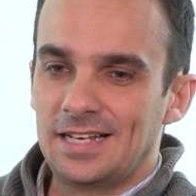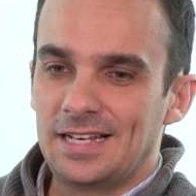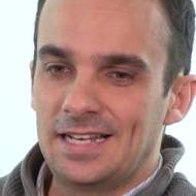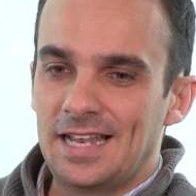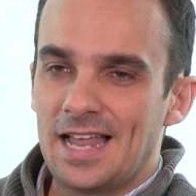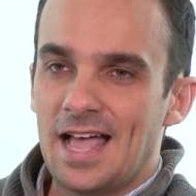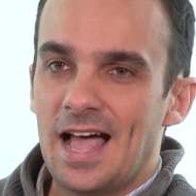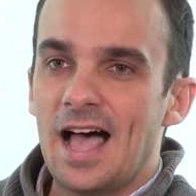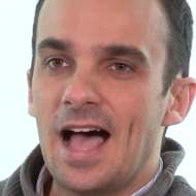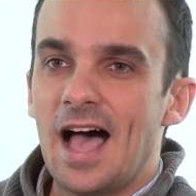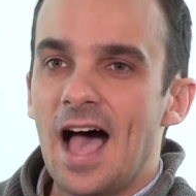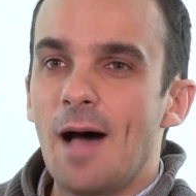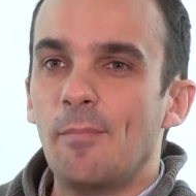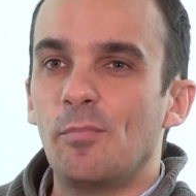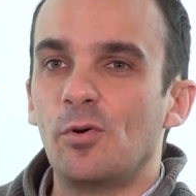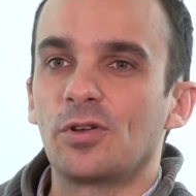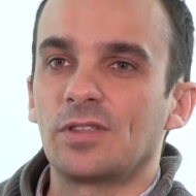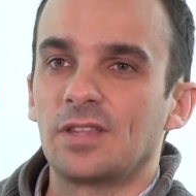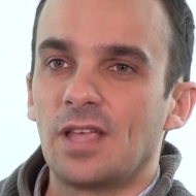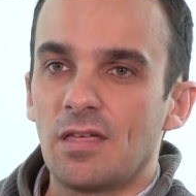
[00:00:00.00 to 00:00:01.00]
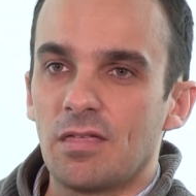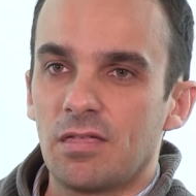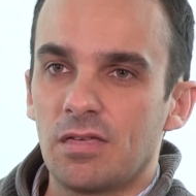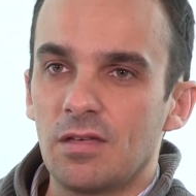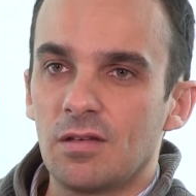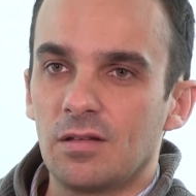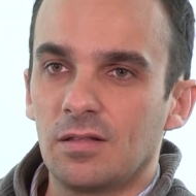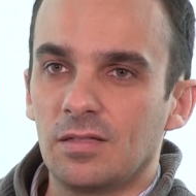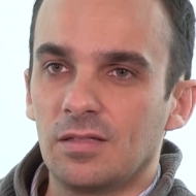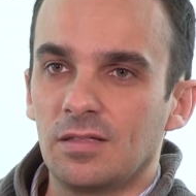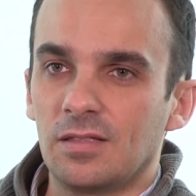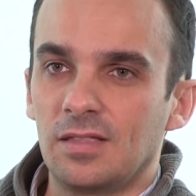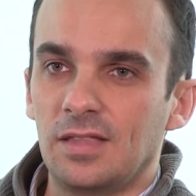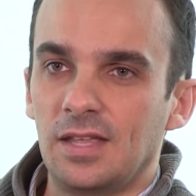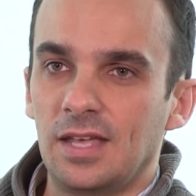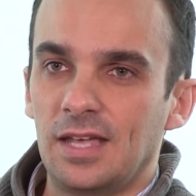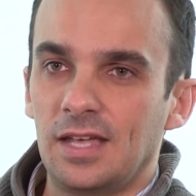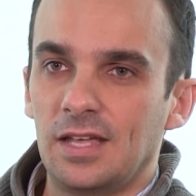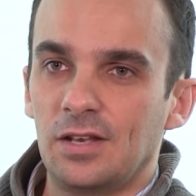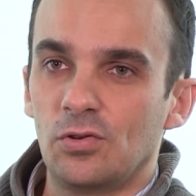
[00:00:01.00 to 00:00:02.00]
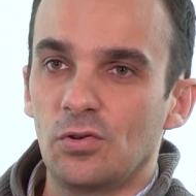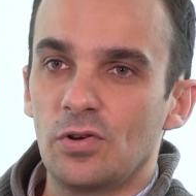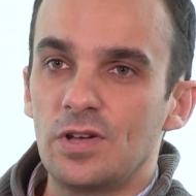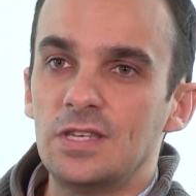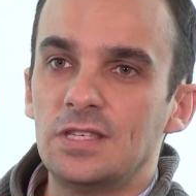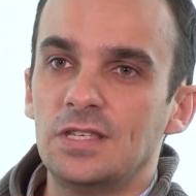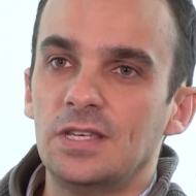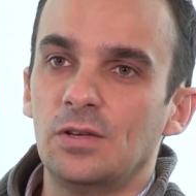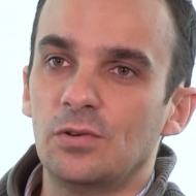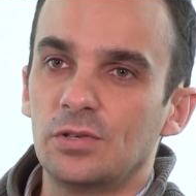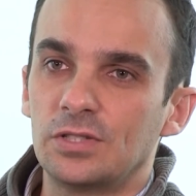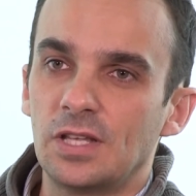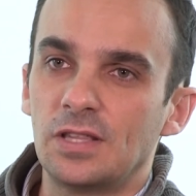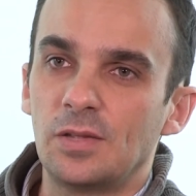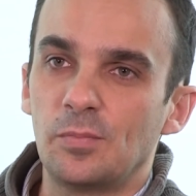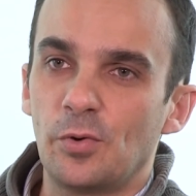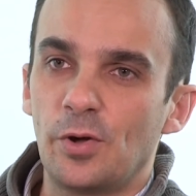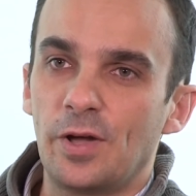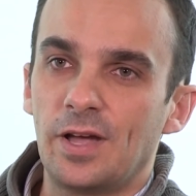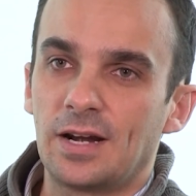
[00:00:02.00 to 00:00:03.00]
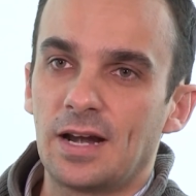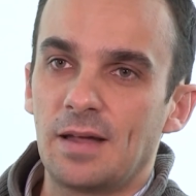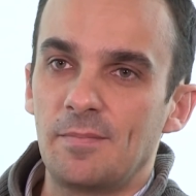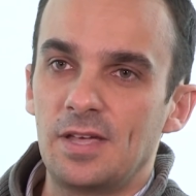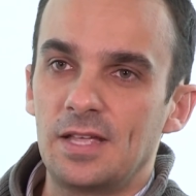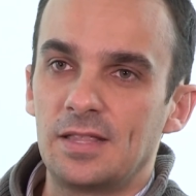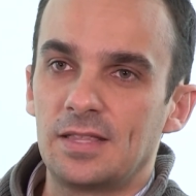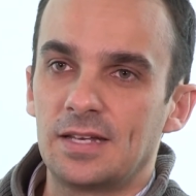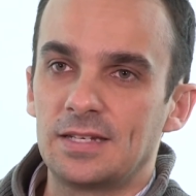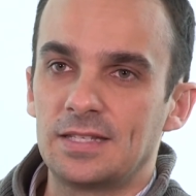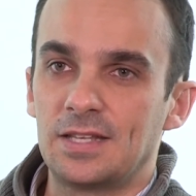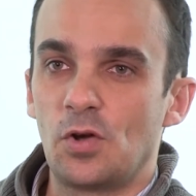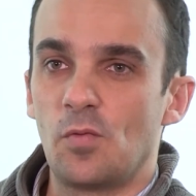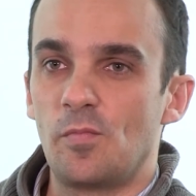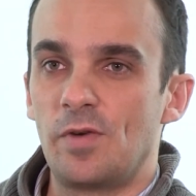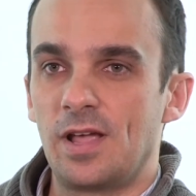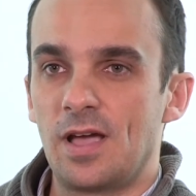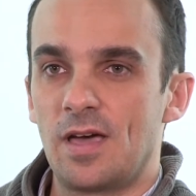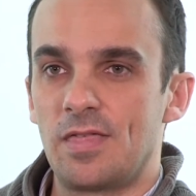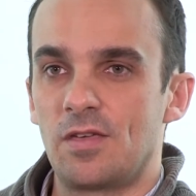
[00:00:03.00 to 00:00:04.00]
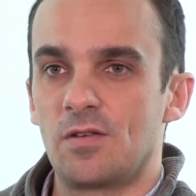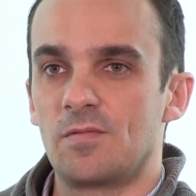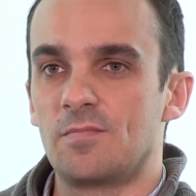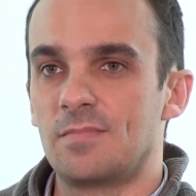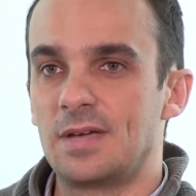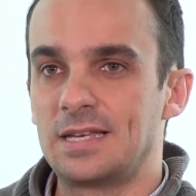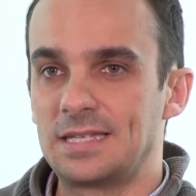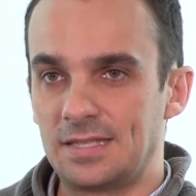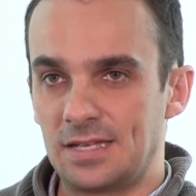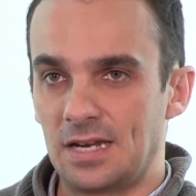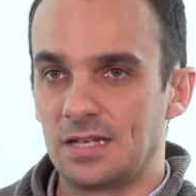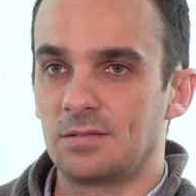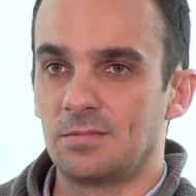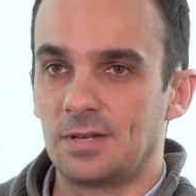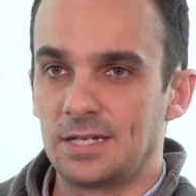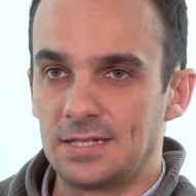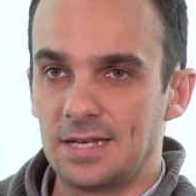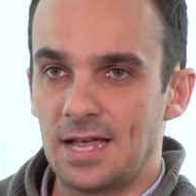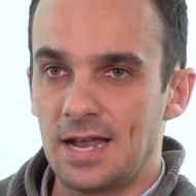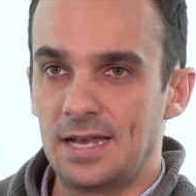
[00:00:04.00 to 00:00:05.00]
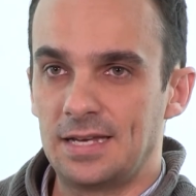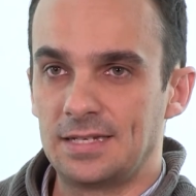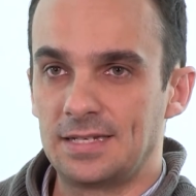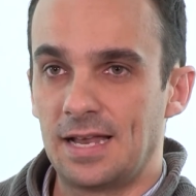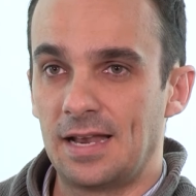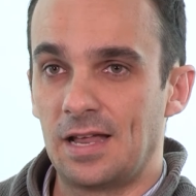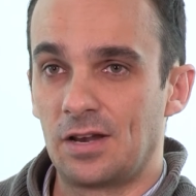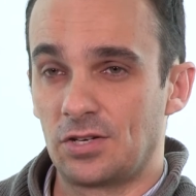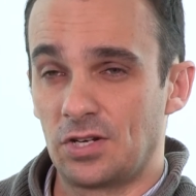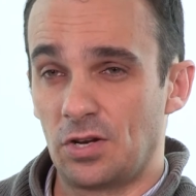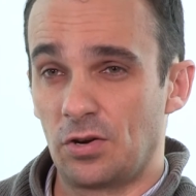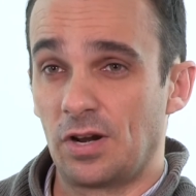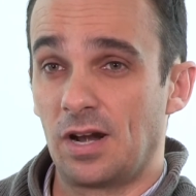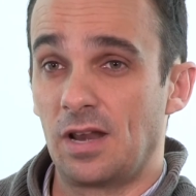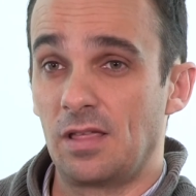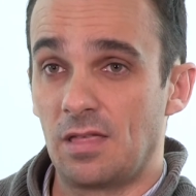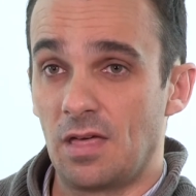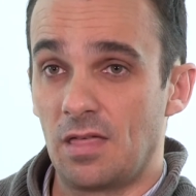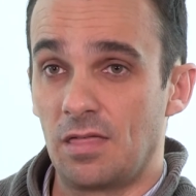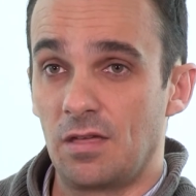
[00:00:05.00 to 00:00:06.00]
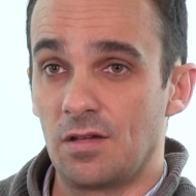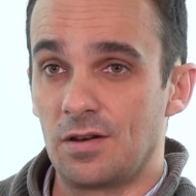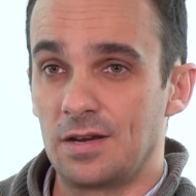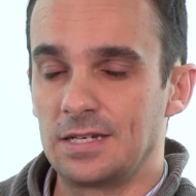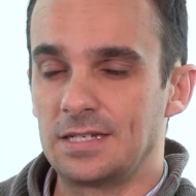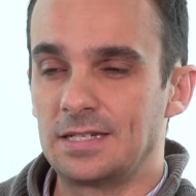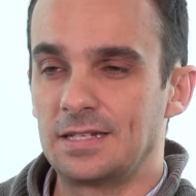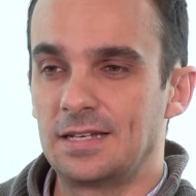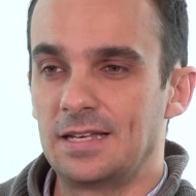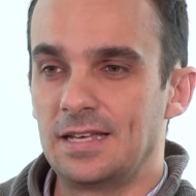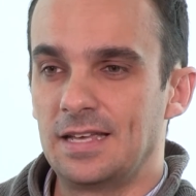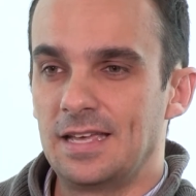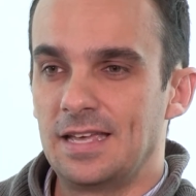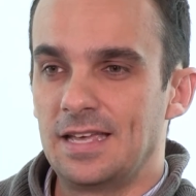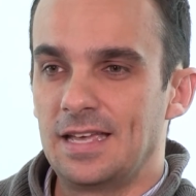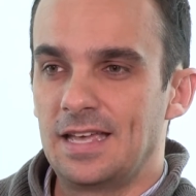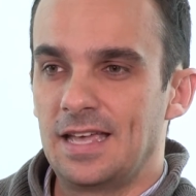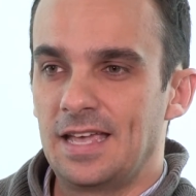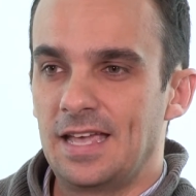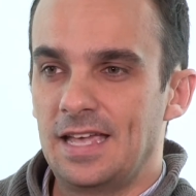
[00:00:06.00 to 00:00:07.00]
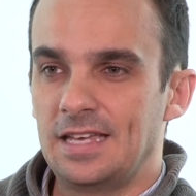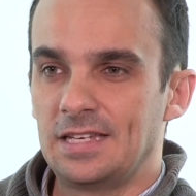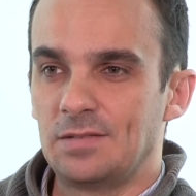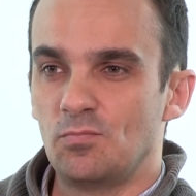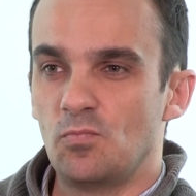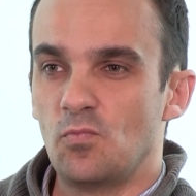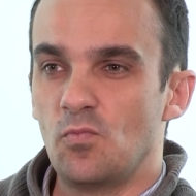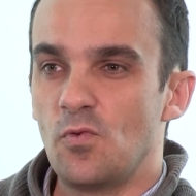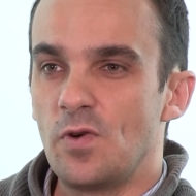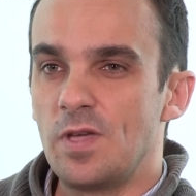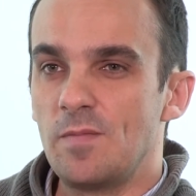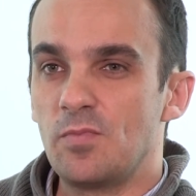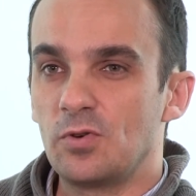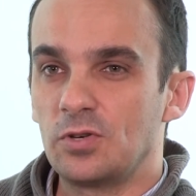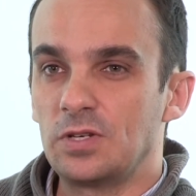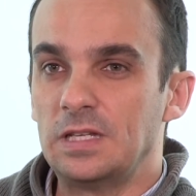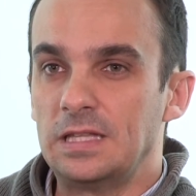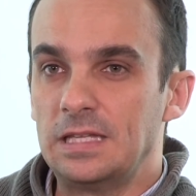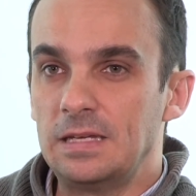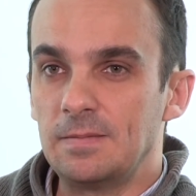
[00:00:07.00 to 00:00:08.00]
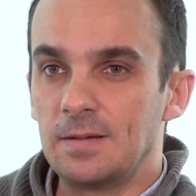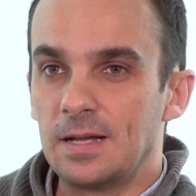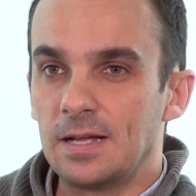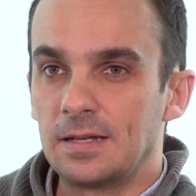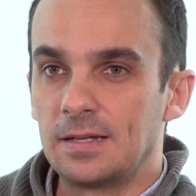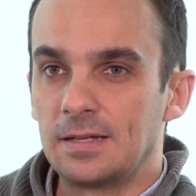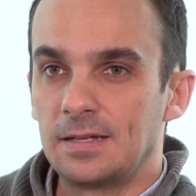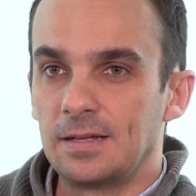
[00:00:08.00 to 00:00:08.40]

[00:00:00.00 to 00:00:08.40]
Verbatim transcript: La aportación de Noisy o este tipo de herramientas de comunicación más transversales a las organizaciones es muy positiva